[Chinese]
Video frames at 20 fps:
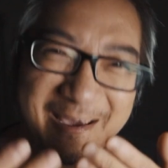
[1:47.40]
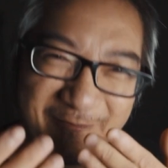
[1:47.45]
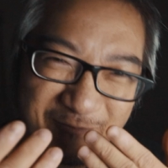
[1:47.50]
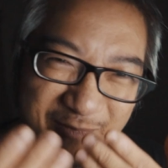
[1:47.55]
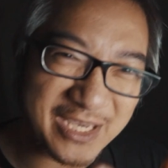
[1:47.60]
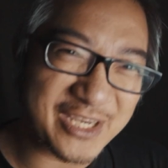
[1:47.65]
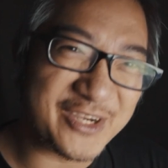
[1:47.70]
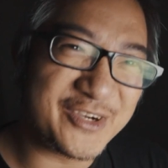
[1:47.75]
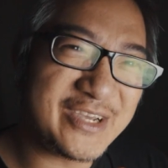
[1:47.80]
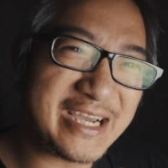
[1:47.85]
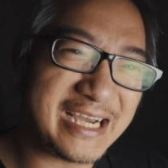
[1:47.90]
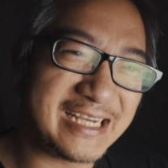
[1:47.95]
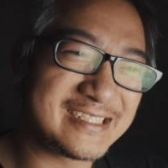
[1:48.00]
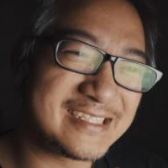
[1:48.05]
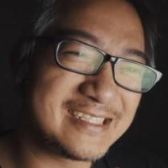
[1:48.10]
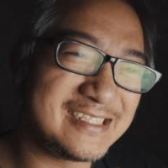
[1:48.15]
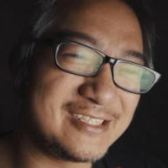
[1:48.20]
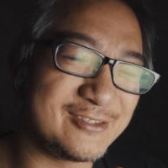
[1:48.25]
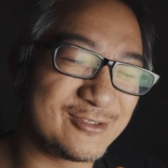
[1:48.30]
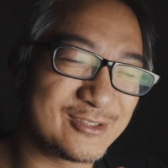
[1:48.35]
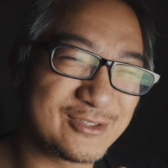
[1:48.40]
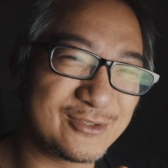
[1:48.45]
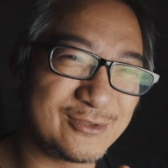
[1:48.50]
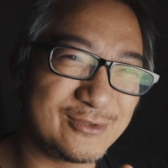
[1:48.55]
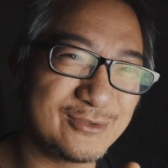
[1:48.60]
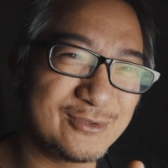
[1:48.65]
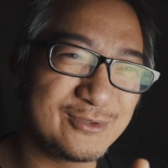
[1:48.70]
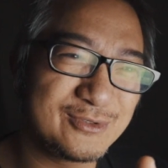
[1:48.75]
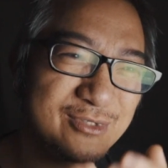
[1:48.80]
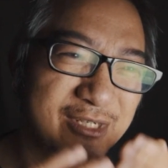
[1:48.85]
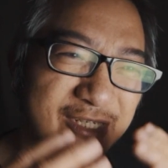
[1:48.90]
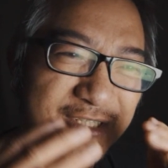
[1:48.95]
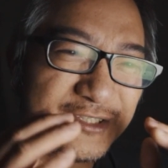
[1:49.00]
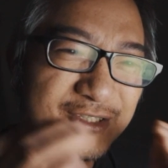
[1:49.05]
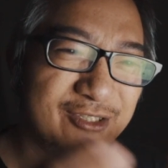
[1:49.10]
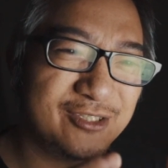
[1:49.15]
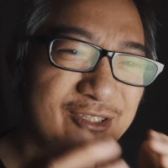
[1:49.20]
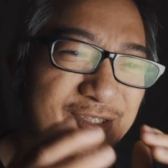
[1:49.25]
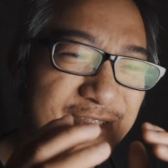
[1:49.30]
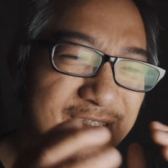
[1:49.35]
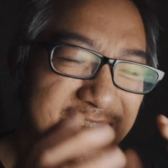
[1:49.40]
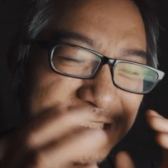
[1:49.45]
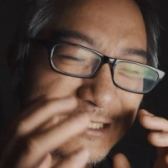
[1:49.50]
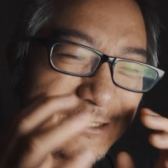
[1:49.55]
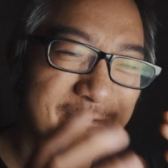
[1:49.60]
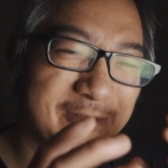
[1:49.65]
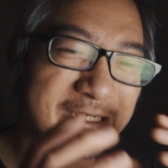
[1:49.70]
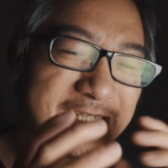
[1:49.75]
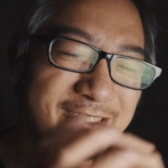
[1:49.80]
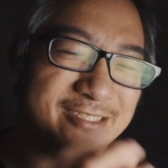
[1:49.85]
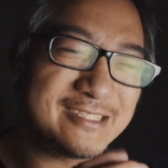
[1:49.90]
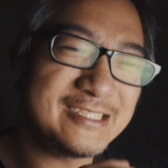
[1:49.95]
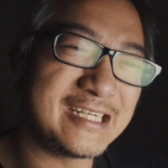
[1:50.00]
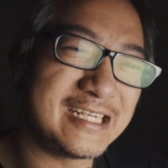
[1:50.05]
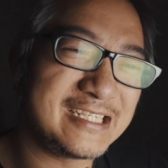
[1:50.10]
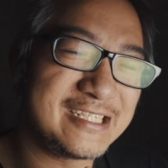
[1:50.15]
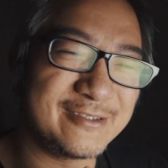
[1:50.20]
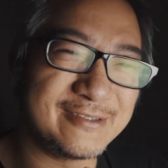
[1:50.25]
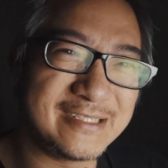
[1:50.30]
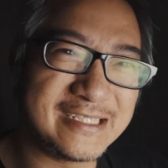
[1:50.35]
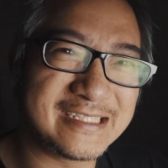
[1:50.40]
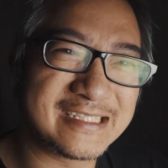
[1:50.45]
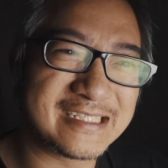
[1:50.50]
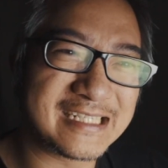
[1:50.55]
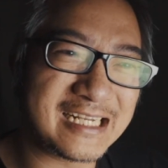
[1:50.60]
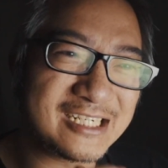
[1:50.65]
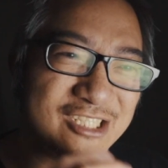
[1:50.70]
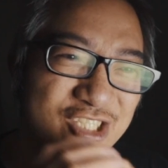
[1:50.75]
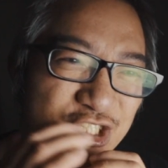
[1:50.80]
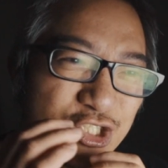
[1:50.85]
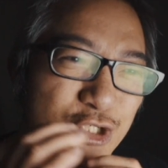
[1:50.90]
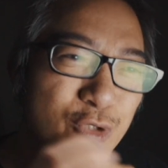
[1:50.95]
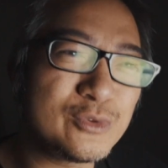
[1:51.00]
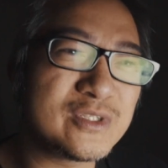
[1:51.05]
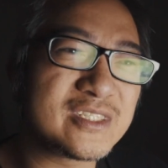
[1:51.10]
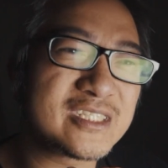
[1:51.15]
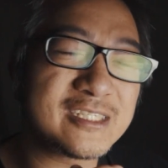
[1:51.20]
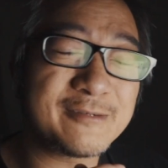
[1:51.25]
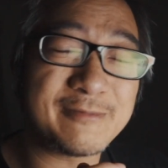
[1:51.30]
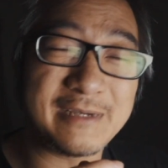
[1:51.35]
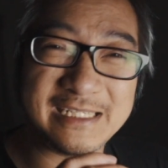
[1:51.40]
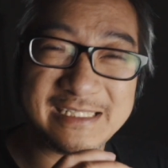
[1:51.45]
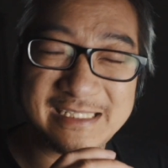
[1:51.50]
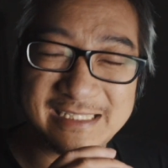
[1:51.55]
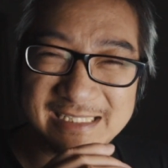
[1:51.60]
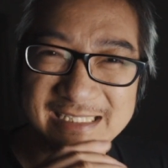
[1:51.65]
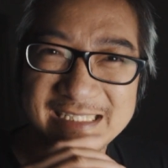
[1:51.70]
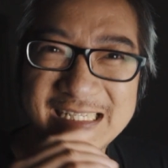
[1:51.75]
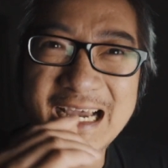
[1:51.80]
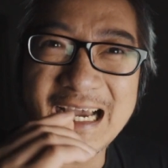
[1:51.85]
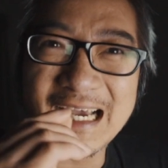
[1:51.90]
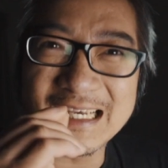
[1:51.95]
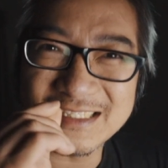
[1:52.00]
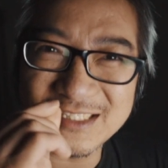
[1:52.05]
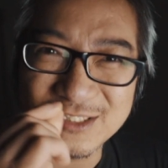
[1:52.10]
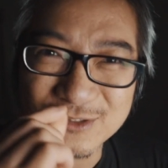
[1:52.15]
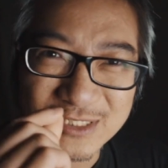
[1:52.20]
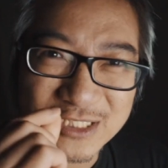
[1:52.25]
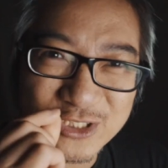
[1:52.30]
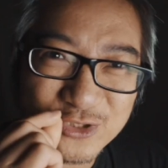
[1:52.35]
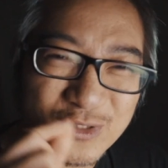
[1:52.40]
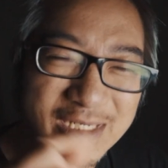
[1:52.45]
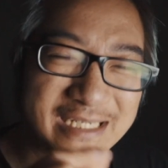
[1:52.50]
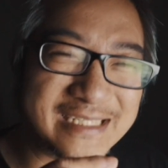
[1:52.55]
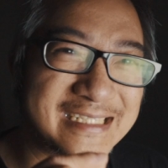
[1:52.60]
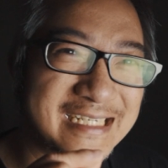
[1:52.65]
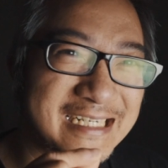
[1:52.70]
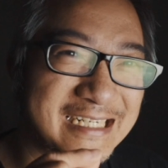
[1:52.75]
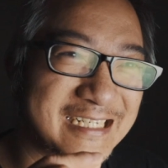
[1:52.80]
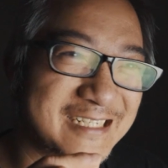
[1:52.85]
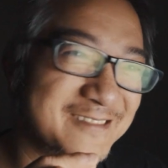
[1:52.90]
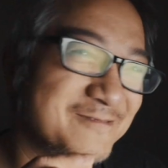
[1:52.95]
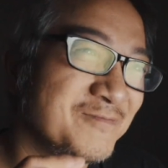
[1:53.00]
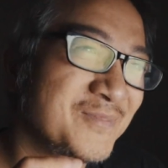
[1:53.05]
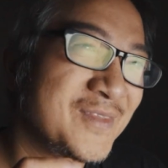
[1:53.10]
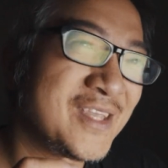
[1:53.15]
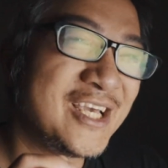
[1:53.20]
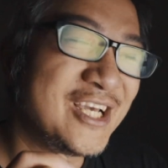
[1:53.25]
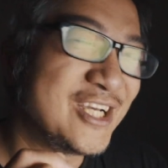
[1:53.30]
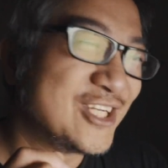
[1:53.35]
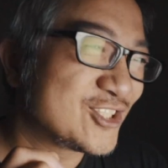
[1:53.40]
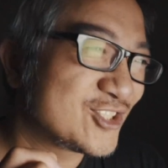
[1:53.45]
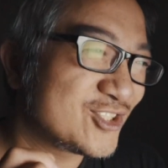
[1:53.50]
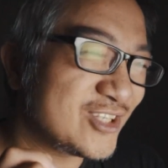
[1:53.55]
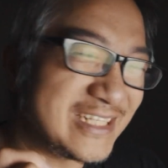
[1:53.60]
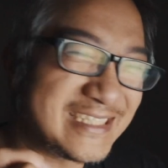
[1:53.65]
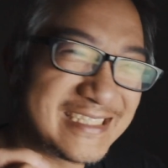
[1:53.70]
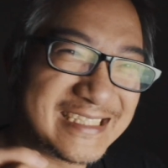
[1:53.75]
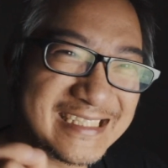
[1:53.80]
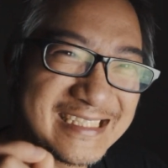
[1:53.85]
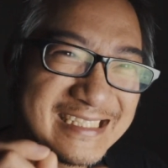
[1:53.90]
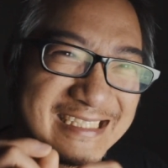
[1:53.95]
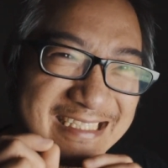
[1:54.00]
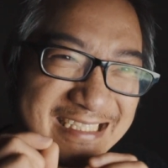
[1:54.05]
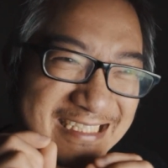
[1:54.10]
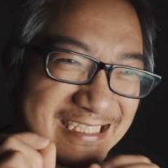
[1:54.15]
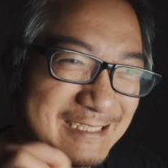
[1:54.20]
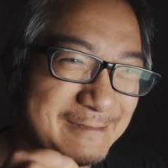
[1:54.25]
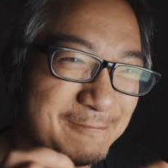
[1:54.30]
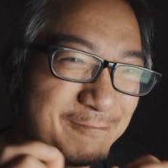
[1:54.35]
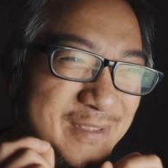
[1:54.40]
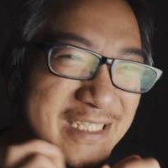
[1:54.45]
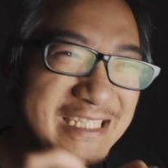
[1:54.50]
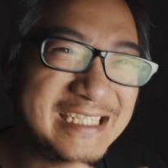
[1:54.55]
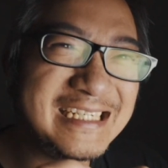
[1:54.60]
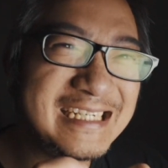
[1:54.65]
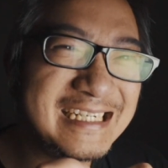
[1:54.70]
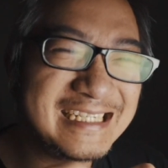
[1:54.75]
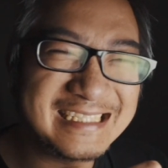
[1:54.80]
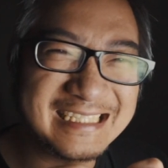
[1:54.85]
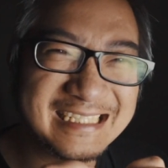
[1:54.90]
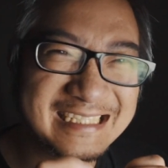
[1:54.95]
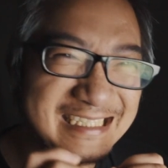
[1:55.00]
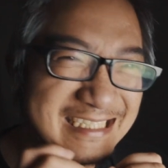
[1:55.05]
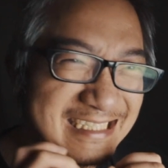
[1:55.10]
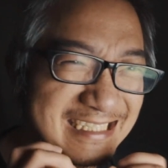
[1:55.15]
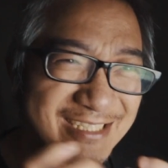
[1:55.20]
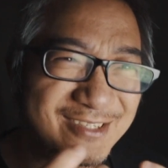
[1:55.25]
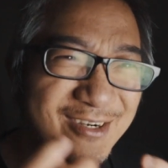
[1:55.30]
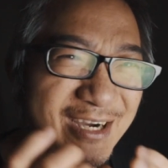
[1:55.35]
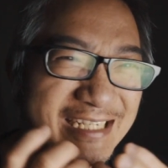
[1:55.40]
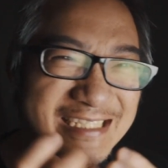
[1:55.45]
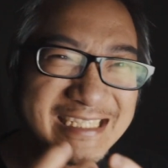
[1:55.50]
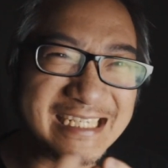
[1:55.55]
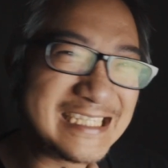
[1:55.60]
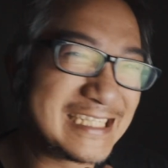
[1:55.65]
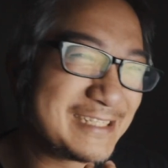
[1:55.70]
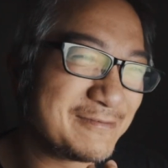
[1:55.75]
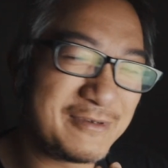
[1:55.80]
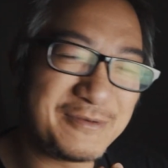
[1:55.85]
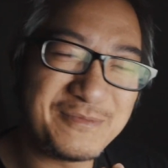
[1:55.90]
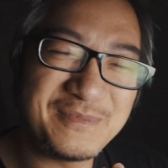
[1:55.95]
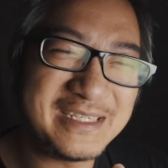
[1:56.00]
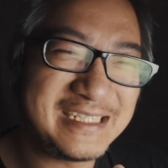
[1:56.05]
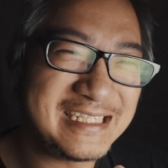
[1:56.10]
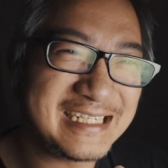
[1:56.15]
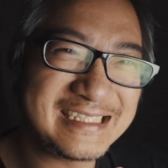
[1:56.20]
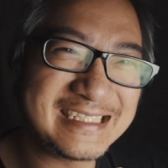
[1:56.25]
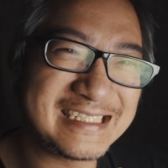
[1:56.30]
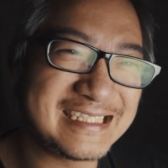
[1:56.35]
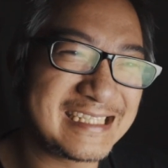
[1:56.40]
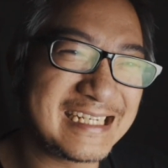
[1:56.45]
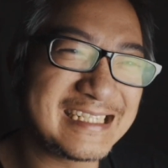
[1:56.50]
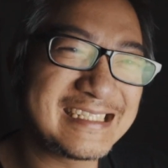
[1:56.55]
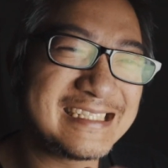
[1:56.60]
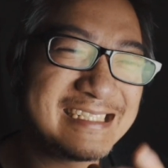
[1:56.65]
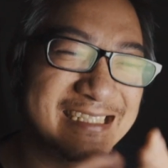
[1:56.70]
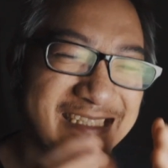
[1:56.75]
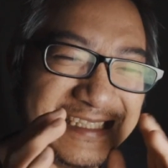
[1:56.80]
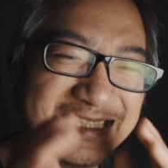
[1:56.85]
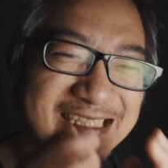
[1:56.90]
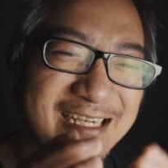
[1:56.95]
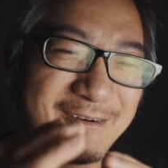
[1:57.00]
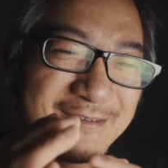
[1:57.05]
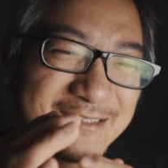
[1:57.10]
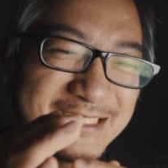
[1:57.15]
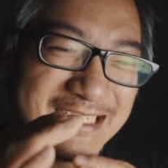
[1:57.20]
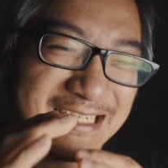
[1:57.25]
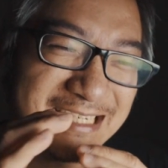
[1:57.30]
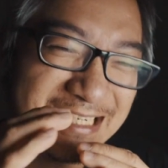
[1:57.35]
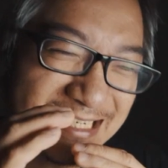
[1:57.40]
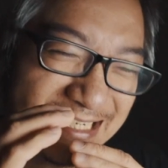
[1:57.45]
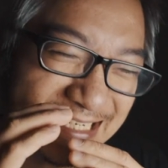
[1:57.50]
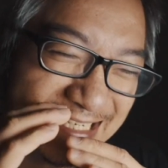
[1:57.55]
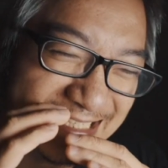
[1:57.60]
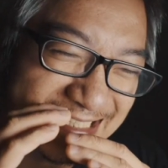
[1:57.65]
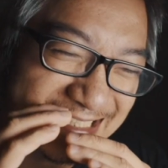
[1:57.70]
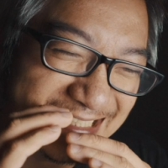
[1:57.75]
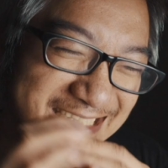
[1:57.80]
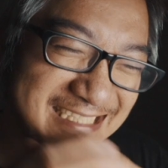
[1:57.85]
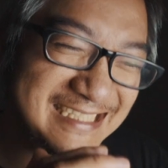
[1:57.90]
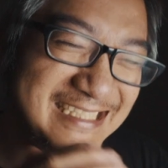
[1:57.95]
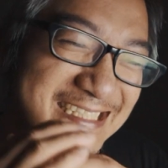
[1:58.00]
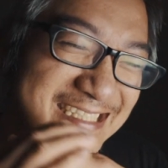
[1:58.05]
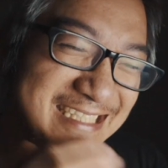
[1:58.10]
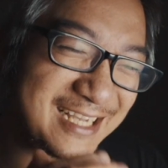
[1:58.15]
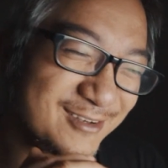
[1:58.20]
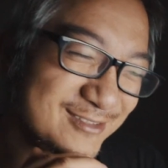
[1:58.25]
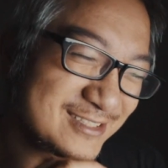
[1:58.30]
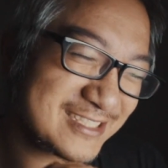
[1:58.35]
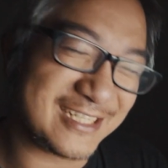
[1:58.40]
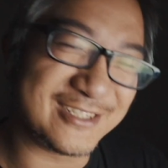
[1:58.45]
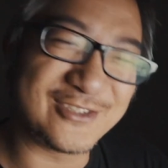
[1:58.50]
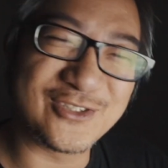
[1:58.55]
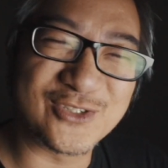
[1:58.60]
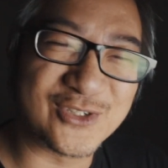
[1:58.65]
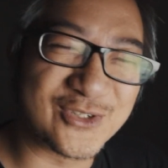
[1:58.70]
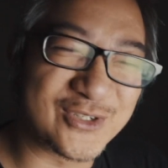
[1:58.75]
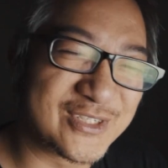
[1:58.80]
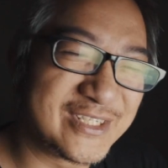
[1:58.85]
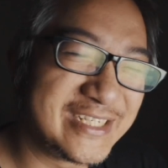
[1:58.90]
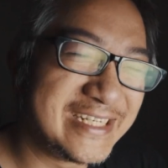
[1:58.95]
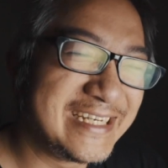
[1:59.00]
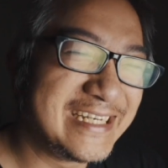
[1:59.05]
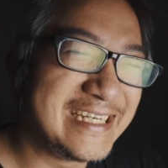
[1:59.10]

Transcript: 每个月还是有收入，所以 YouTube 的视频就是很有意思。但旧的视频其实它还是有在赚钱的，虽然只是几 p 或者几块钱人民币这样子，但是至少积少成多。